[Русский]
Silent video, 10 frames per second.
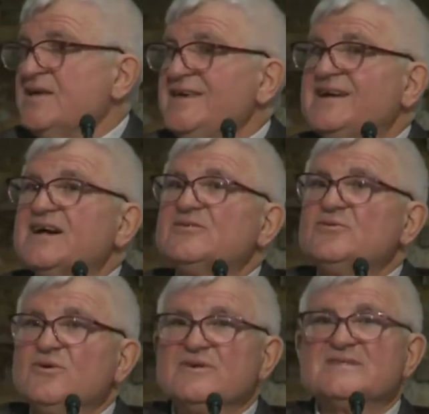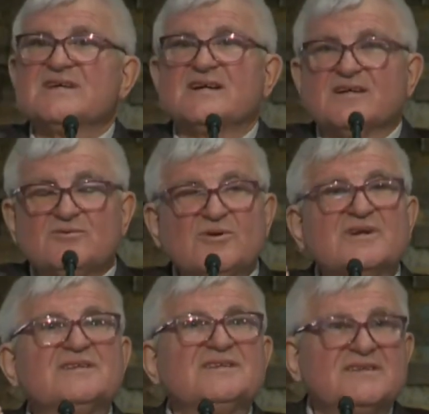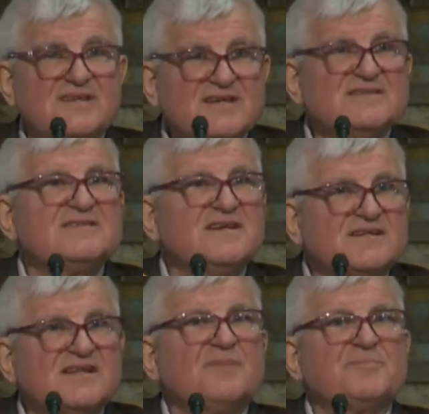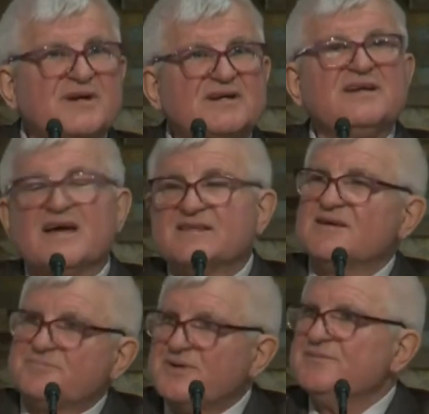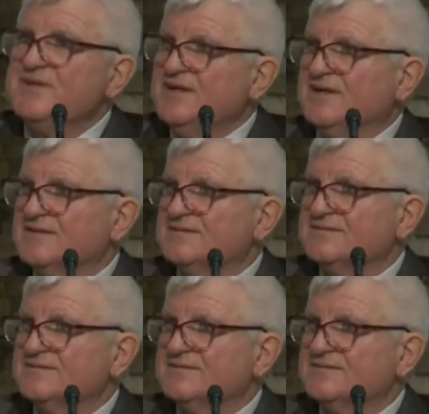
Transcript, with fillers: и который, за который ты изрекла проклятие при мне.